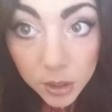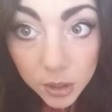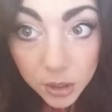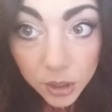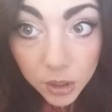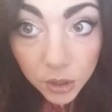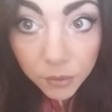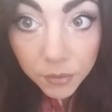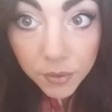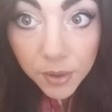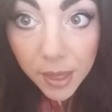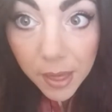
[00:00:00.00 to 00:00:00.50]

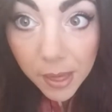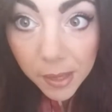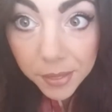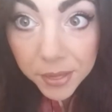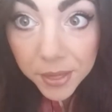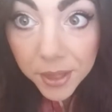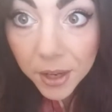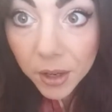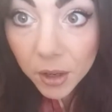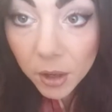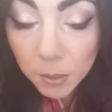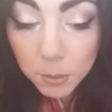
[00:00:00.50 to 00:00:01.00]
Y os voy a
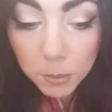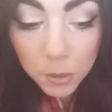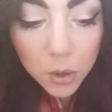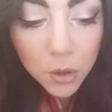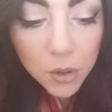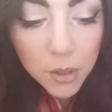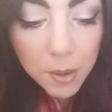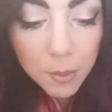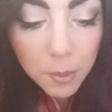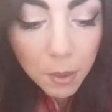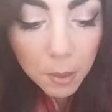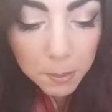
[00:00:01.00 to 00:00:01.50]
decir cómo
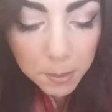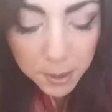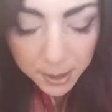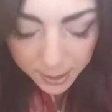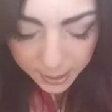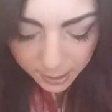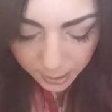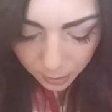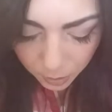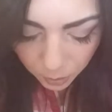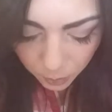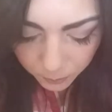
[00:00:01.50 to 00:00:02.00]
lo llevo
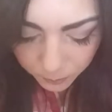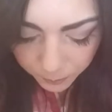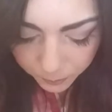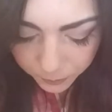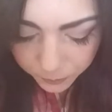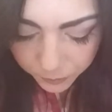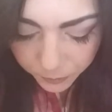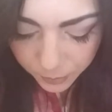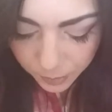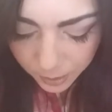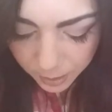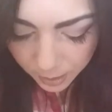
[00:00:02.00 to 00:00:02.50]
aplicado.
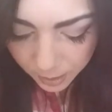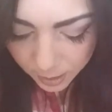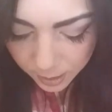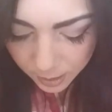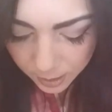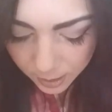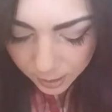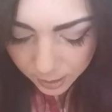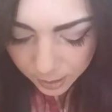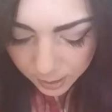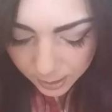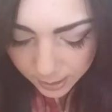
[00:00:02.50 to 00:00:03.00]

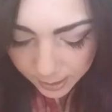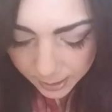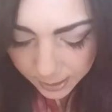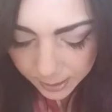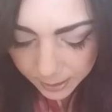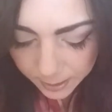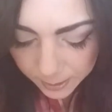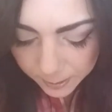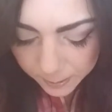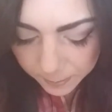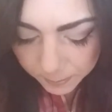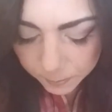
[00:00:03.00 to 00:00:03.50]

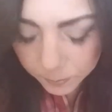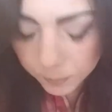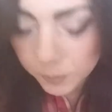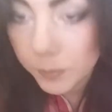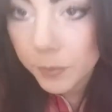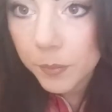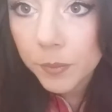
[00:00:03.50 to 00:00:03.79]
Eh,